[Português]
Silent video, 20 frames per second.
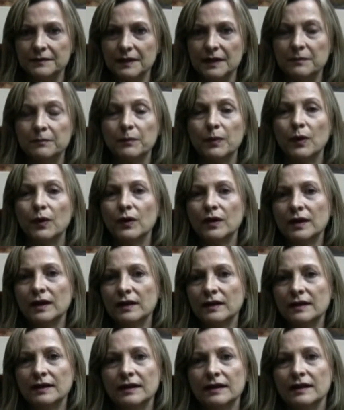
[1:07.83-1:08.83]
embora
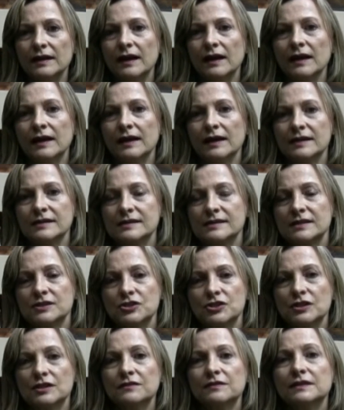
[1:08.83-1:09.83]
é, essa
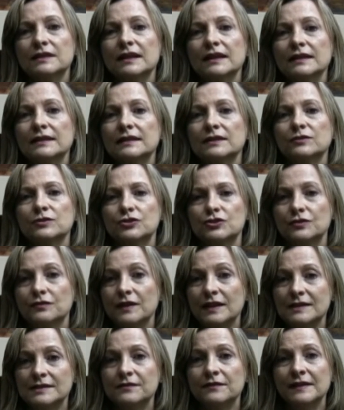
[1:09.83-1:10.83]
dívida ainda não
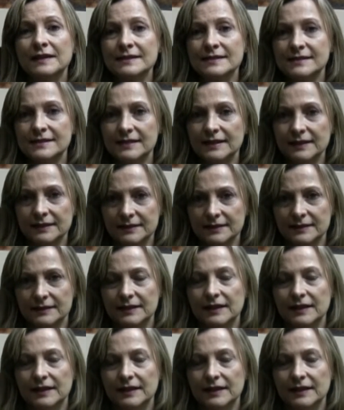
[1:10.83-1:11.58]
estivesse vencida,